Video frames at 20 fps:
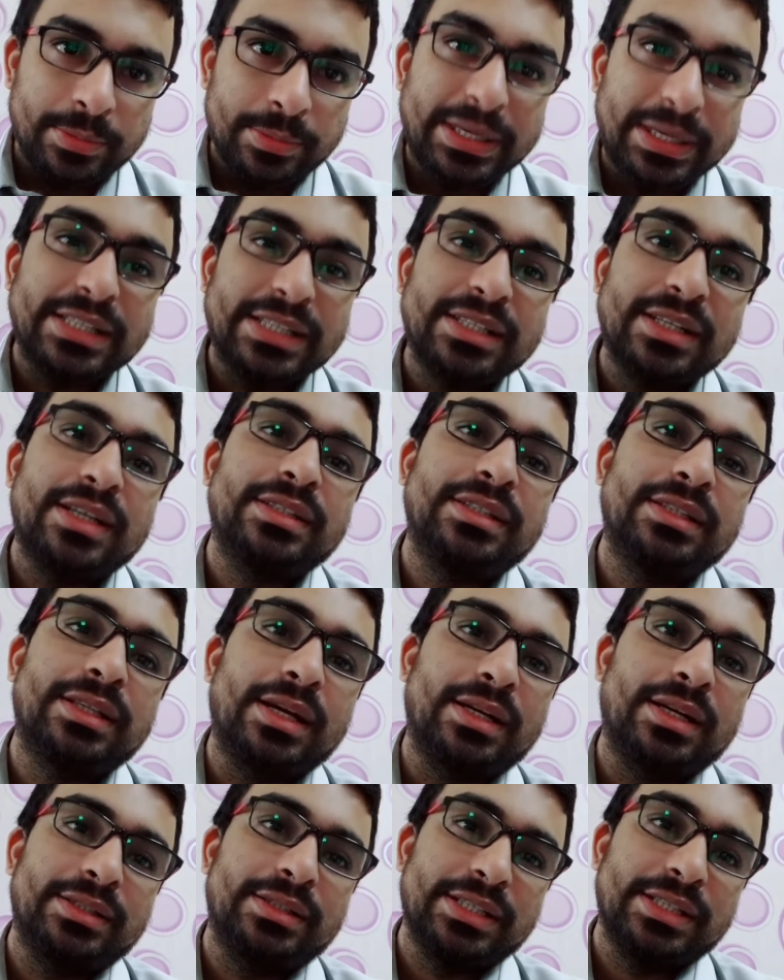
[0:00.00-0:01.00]
কাছাকাছি
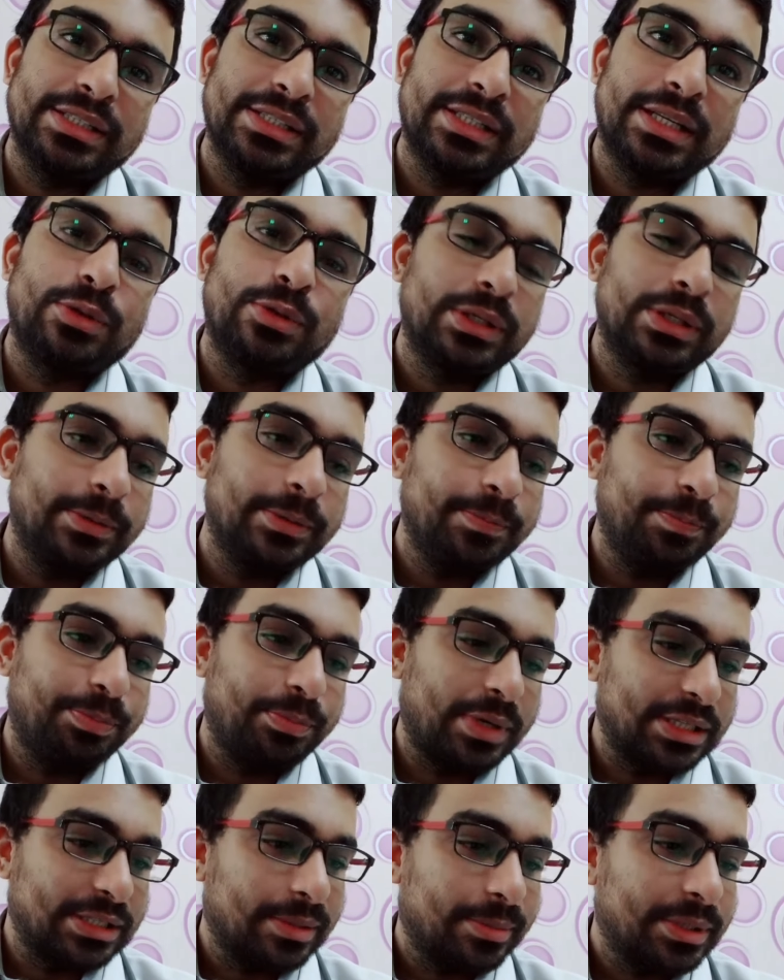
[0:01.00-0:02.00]
থাকার চেষ্টা করি
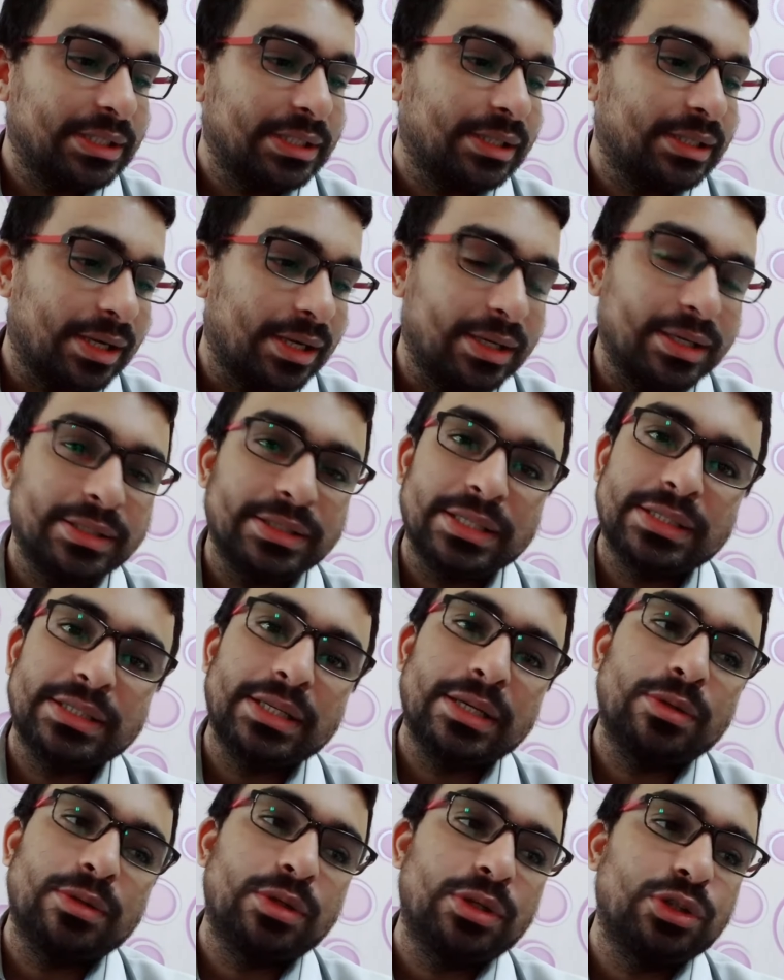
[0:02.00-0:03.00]
পাশাপাশি থাকার
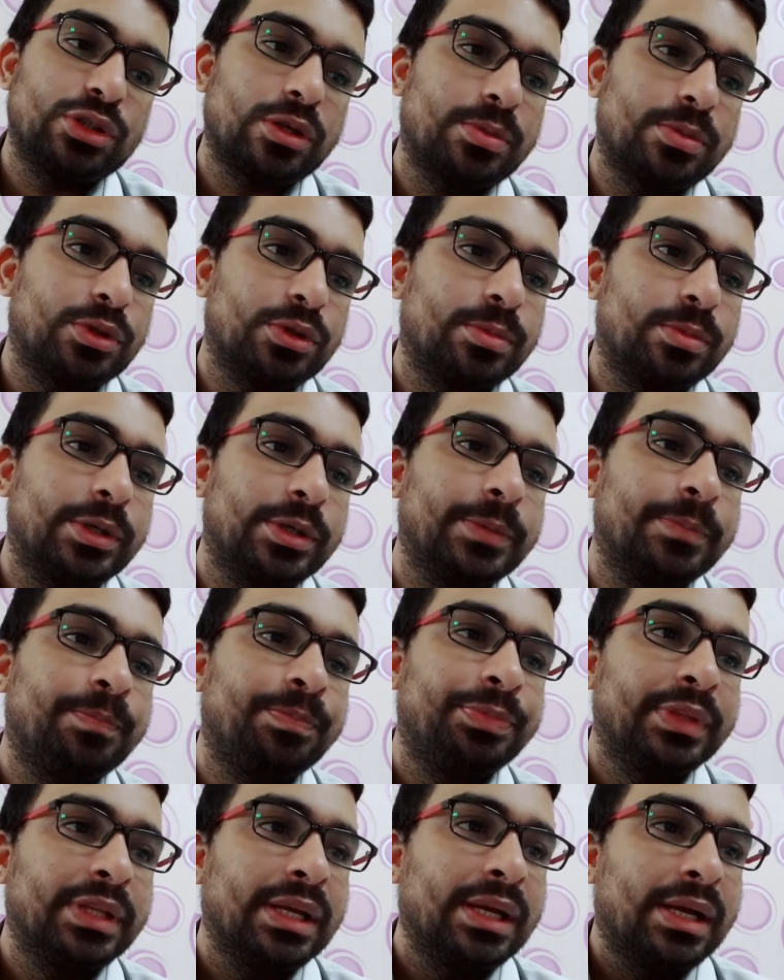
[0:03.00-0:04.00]
চেষ্টা করি সবসময়
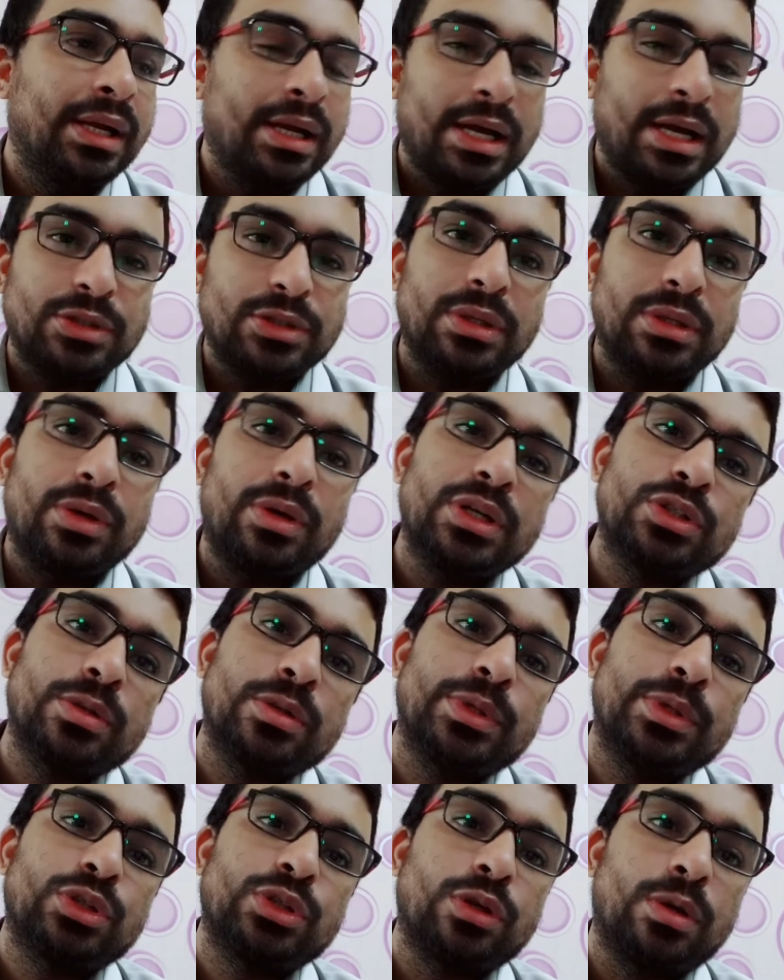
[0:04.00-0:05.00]
আসলে অনেক
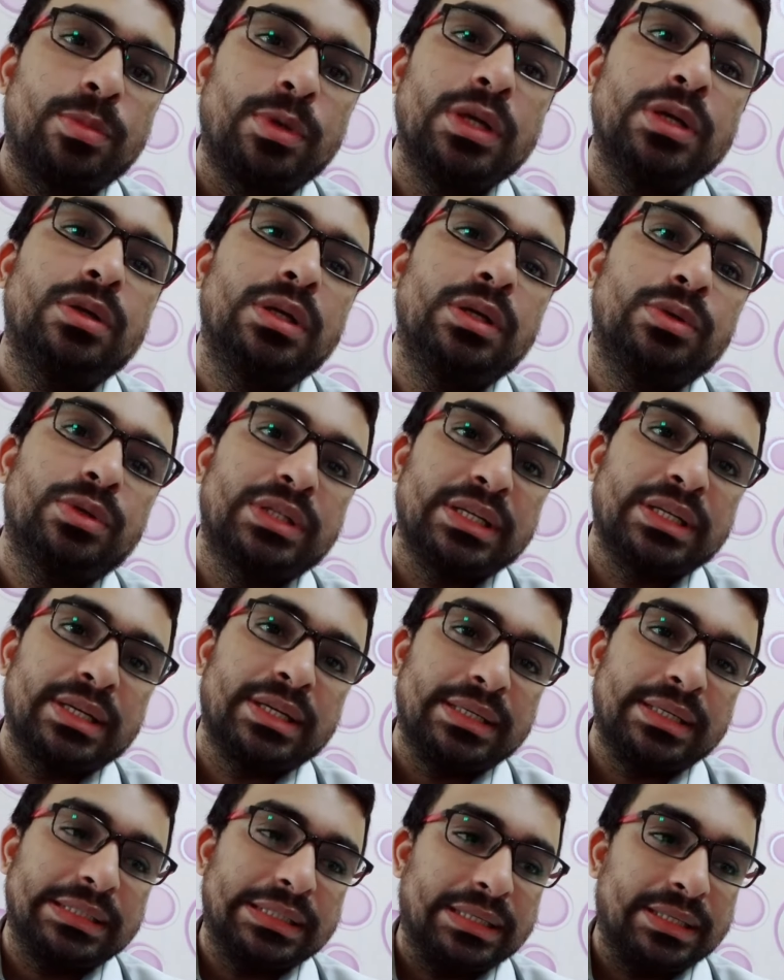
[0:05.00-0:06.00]
সময় সময় হয়ে ওঠে
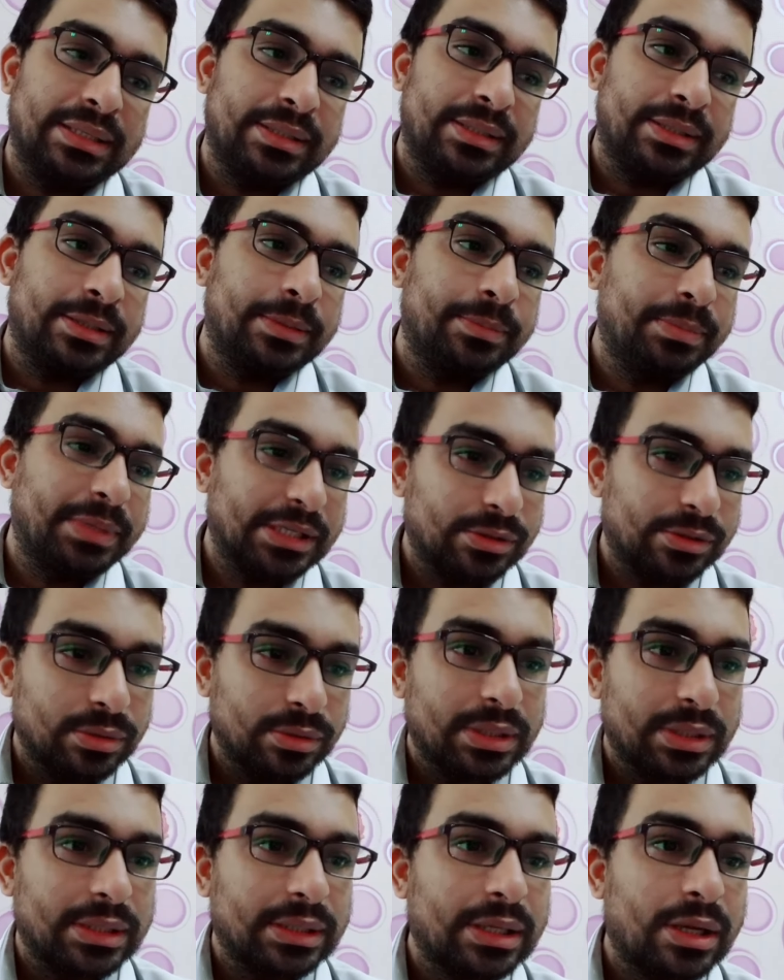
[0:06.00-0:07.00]
না
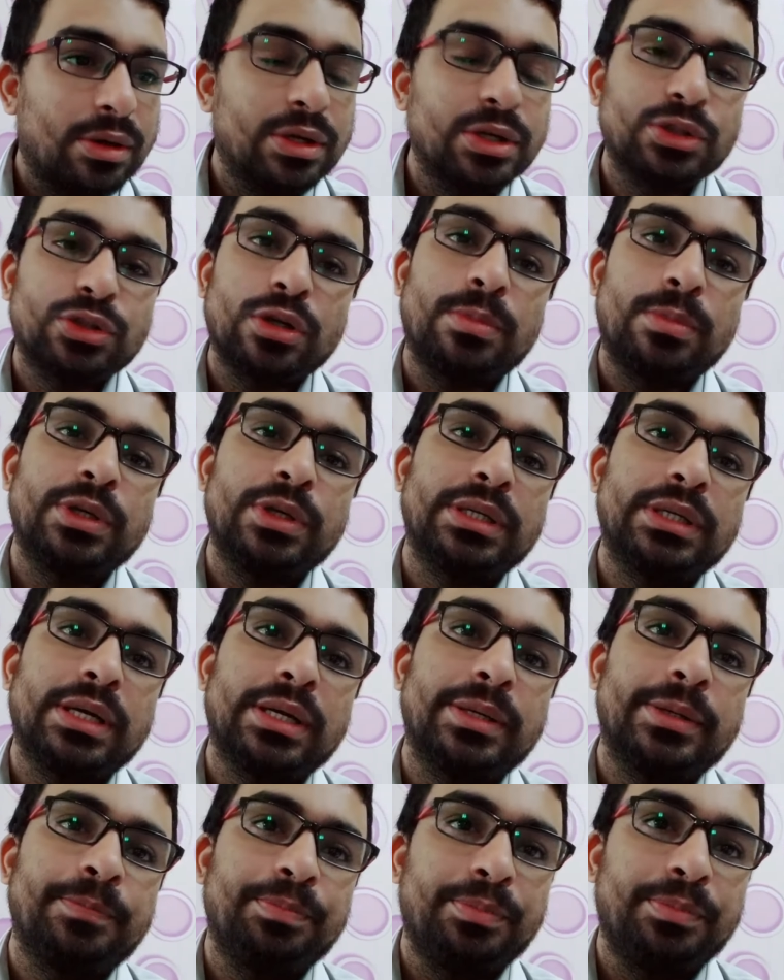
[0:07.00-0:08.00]
ব্যস্ততার কারণে সময়টা
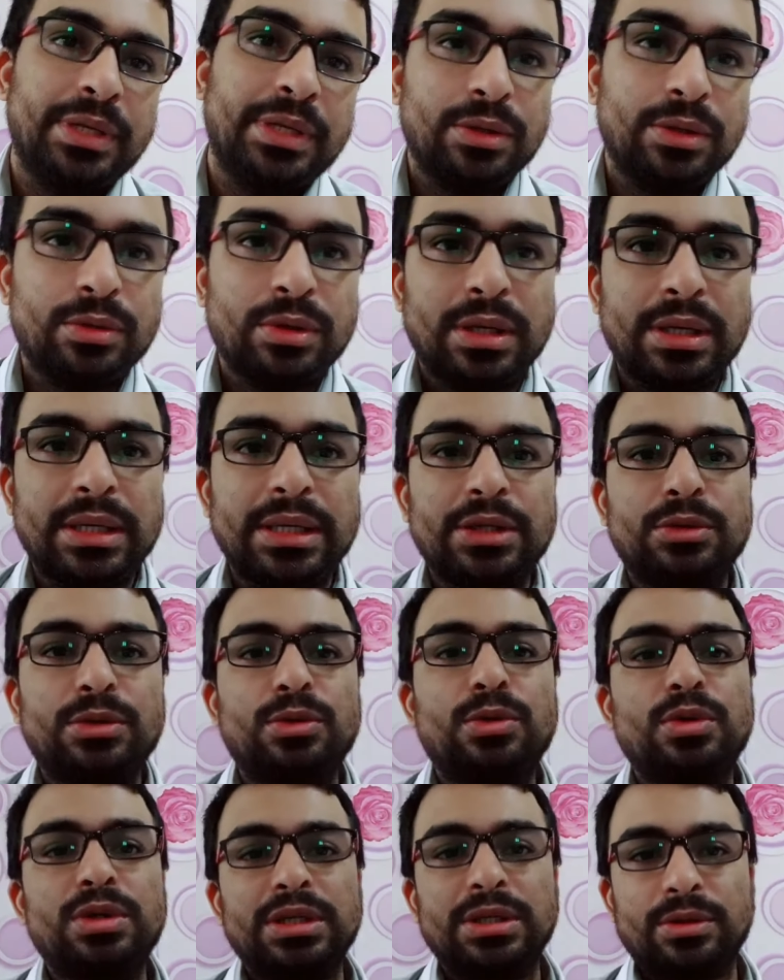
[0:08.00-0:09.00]
বের করাটা একটু
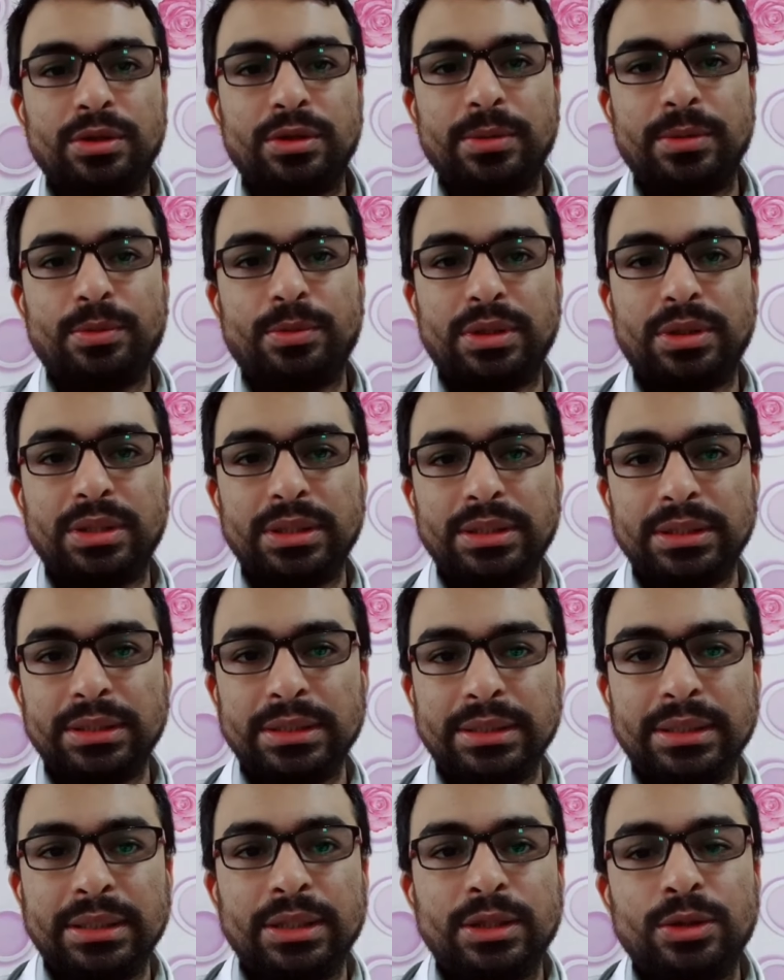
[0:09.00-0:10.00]
কঠিন হয়ে পড়ে
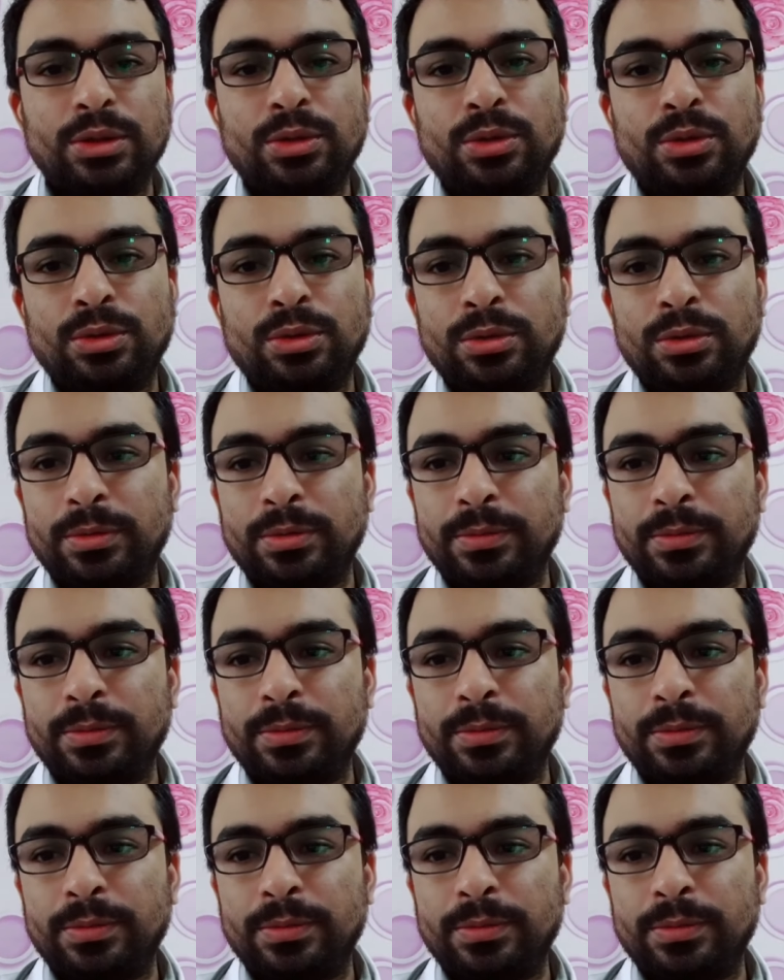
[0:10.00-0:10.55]
তো